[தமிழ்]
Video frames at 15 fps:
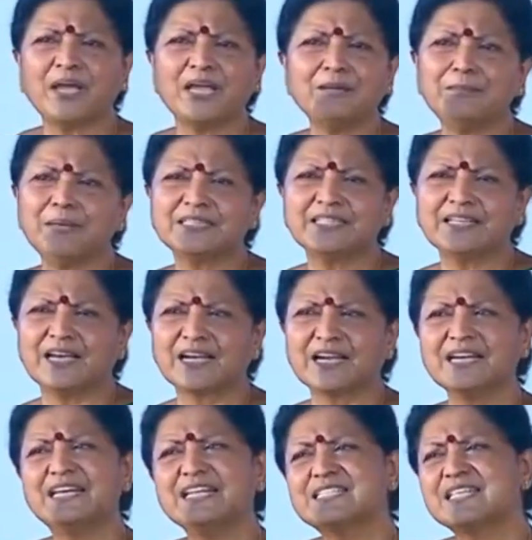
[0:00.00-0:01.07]

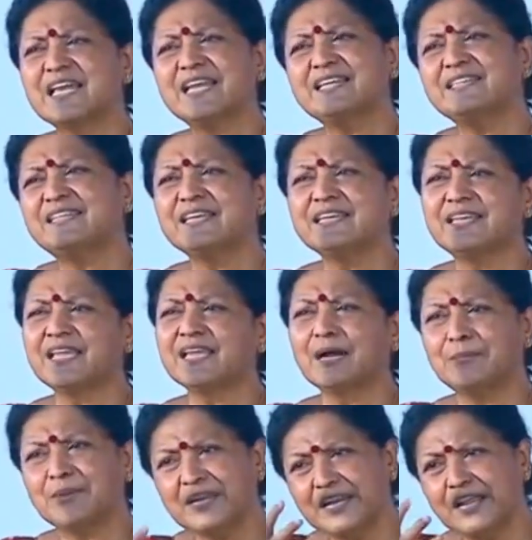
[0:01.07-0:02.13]
பயன்படுத்தினாங்க டிசைன் திங்கிங்
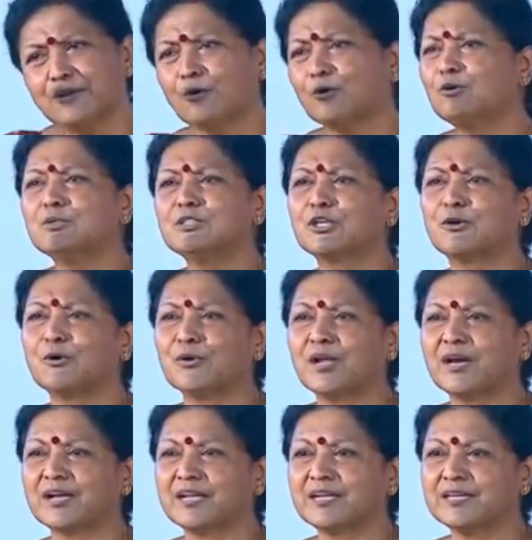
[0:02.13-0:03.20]
அப்படின்னே கொண்டு வந்திருக்கோம்
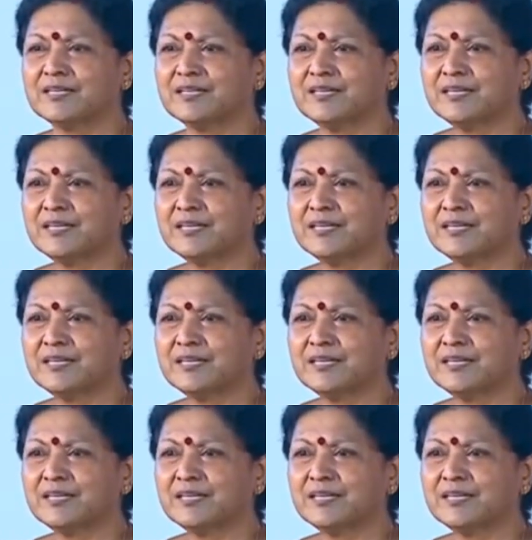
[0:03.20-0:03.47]
நாங்கள்